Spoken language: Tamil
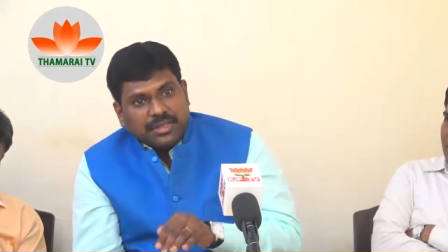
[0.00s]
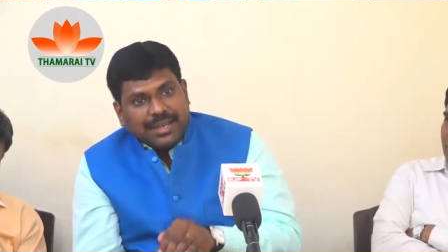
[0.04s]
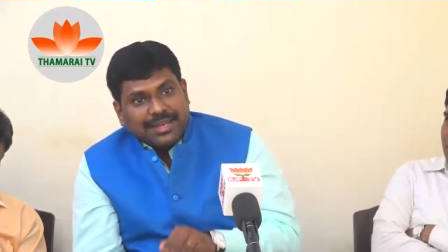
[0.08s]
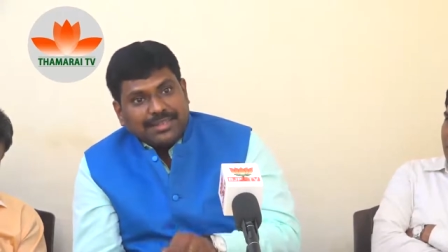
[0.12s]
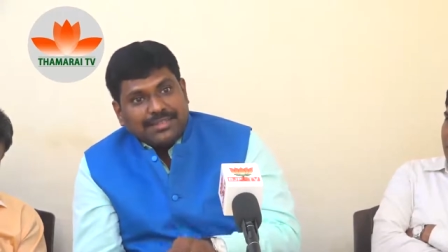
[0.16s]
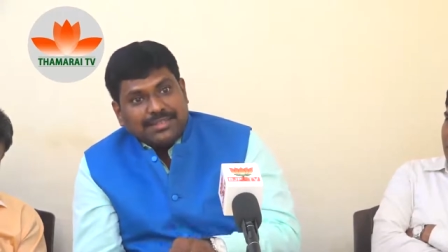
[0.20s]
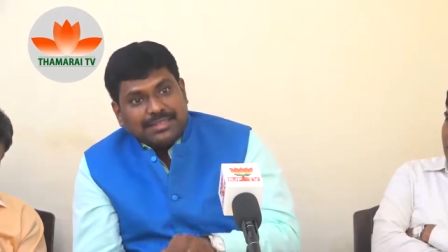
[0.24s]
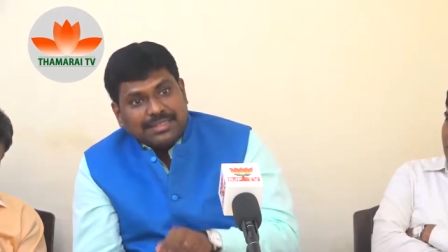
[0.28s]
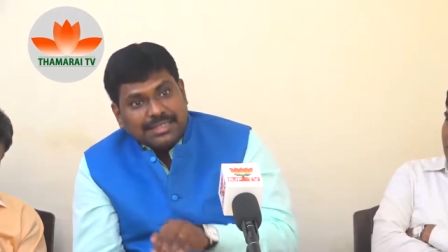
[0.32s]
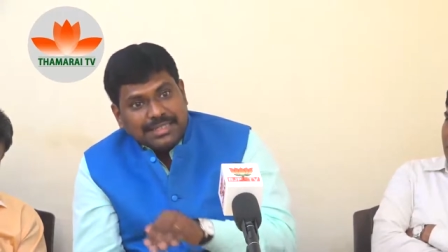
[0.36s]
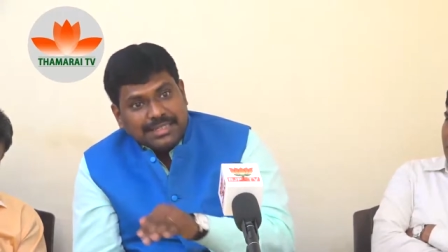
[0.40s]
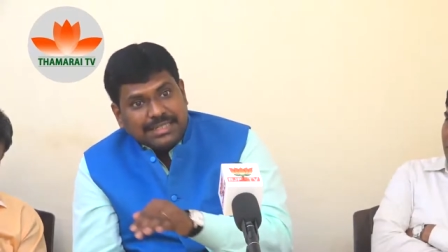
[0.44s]

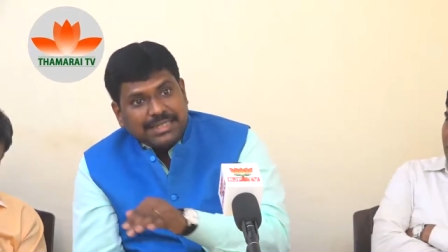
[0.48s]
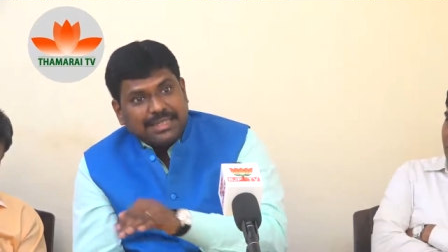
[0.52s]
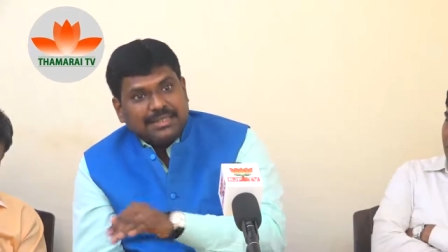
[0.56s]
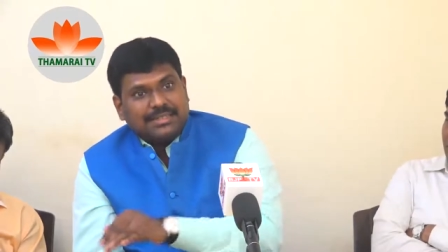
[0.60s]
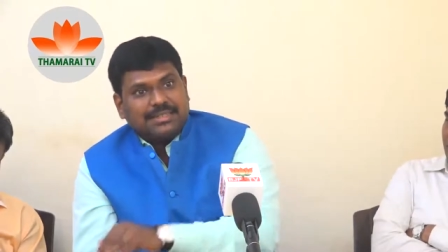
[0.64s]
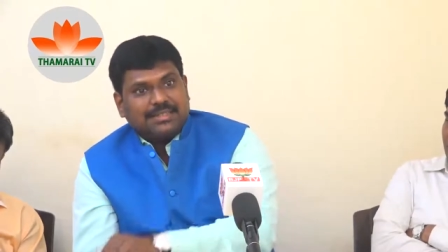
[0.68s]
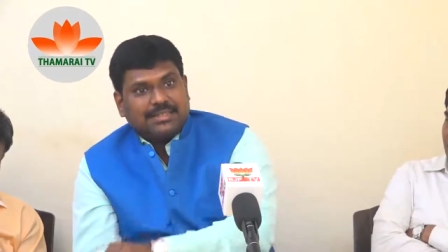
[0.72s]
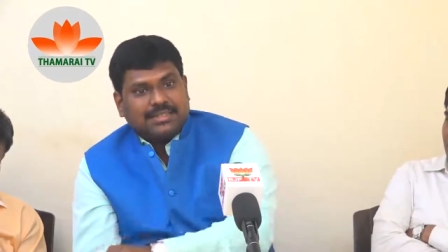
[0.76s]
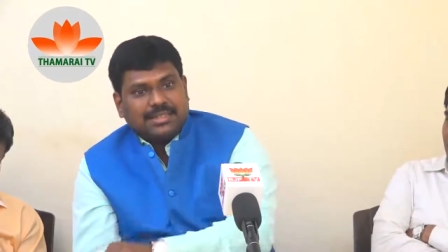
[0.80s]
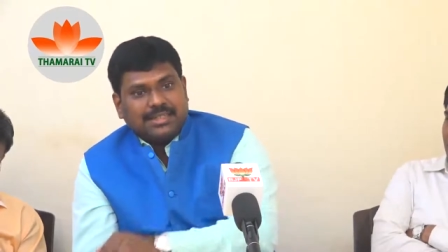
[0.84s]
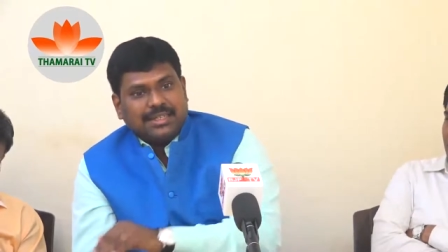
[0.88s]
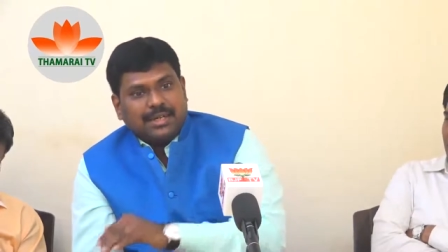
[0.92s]

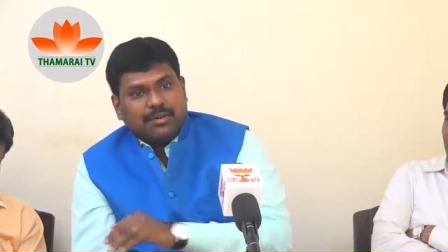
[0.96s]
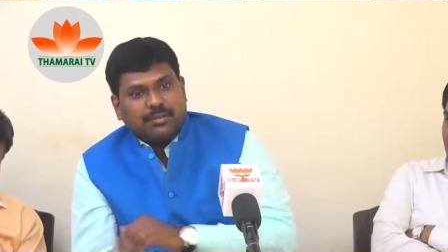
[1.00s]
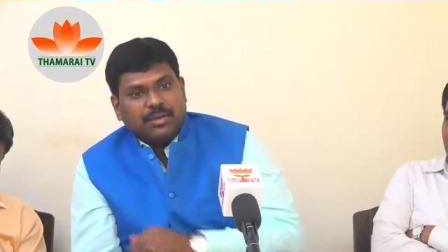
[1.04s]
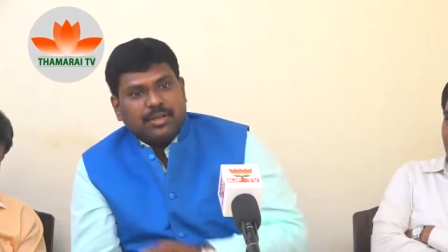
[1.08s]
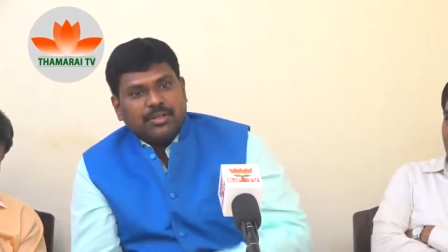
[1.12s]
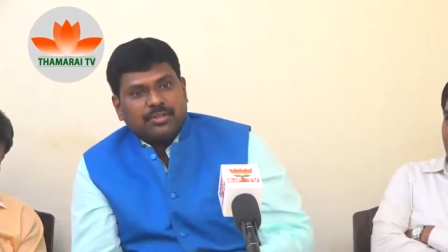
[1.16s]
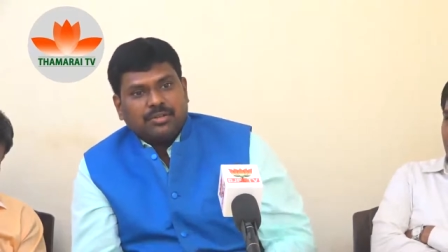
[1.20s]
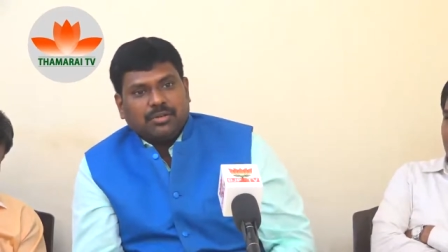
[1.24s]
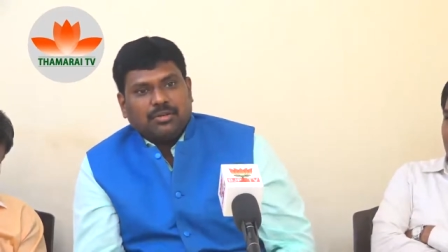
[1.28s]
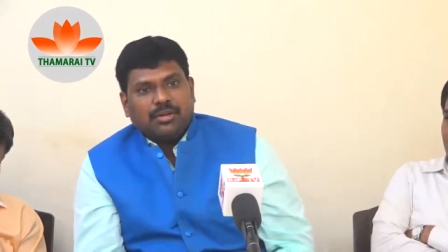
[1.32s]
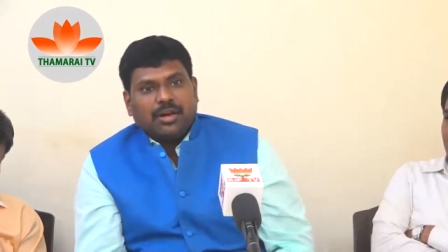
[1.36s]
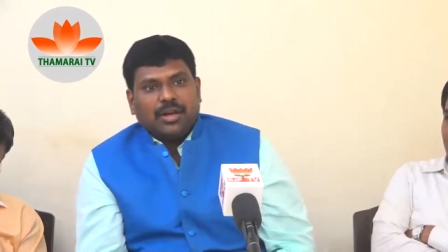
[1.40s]
எஸ்ஜிஎஸ்டி
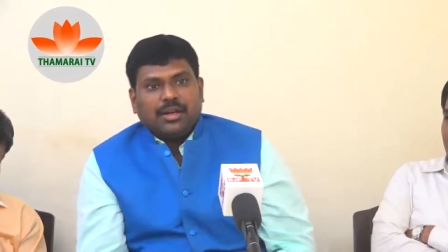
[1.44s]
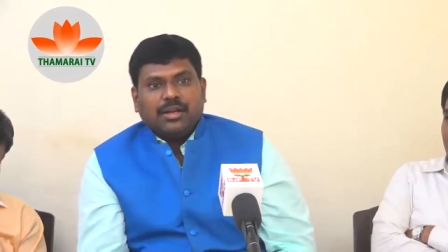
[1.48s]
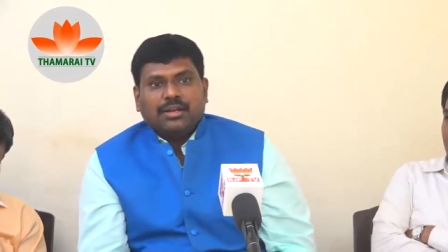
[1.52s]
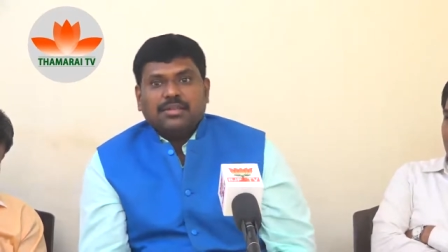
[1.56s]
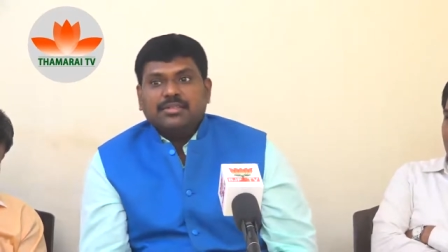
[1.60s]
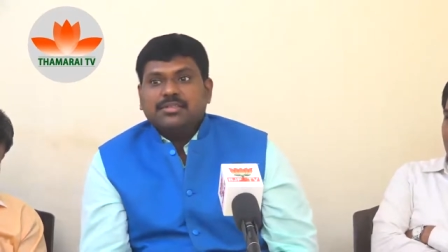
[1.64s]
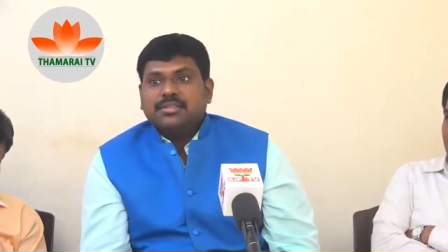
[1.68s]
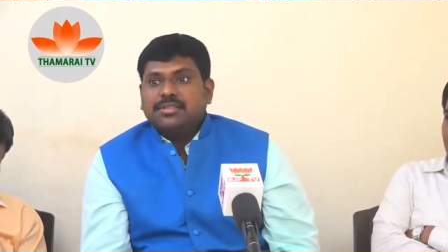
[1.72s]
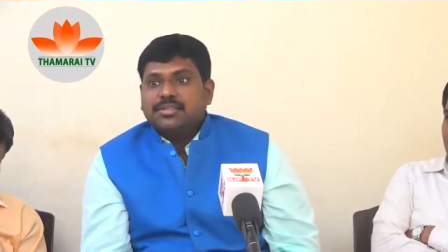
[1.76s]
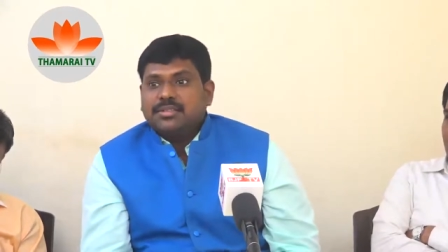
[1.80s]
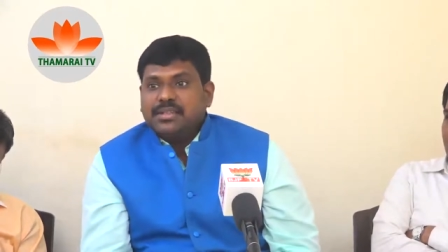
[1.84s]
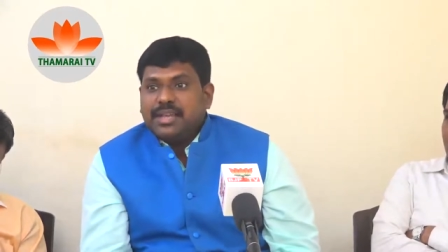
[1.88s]
அப்படின்னு சொல்கிறாங்க
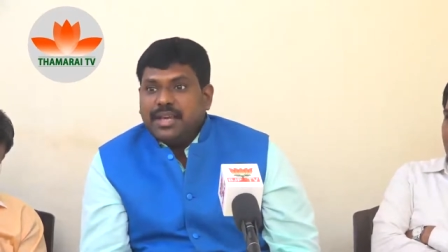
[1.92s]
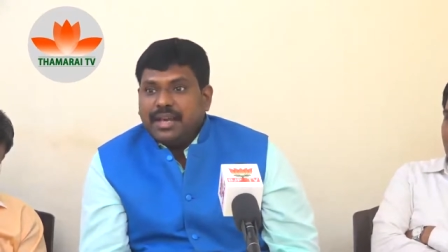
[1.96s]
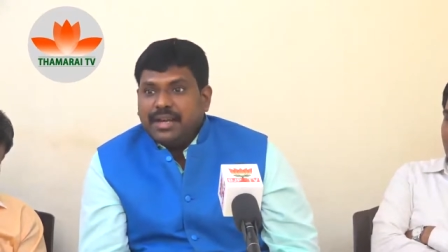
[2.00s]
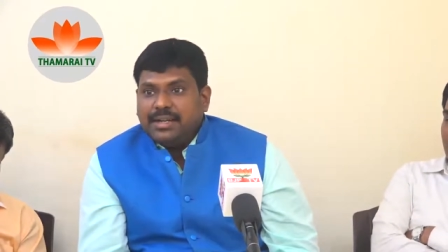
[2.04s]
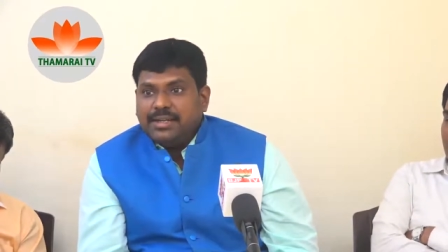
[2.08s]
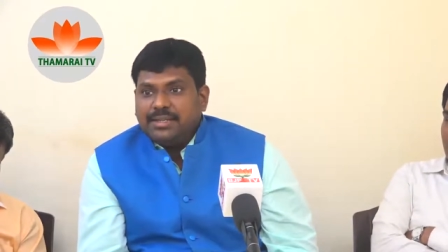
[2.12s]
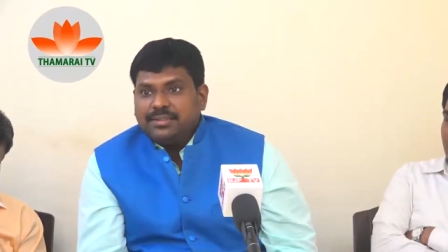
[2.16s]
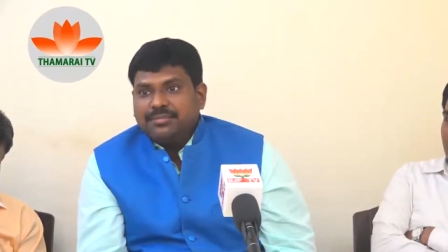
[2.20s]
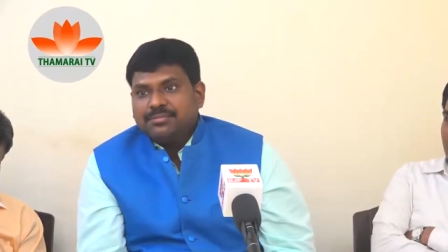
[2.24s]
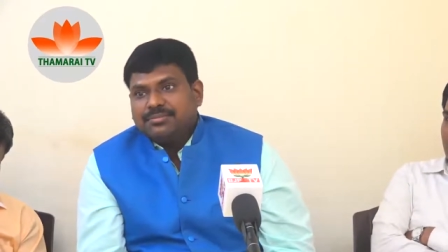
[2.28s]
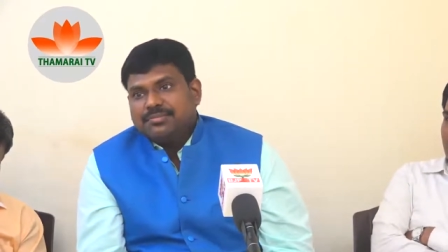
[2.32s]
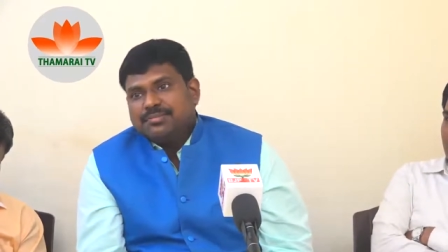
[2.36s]

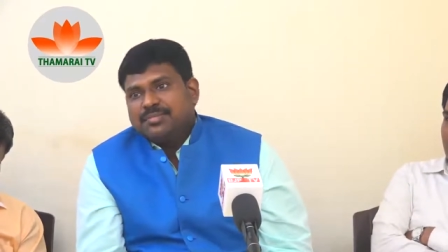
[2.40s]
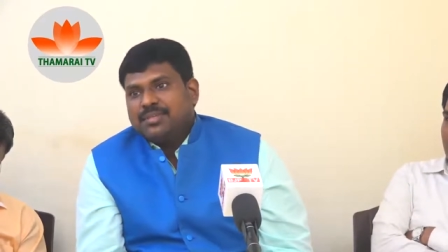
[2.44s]
ஸ்டேட்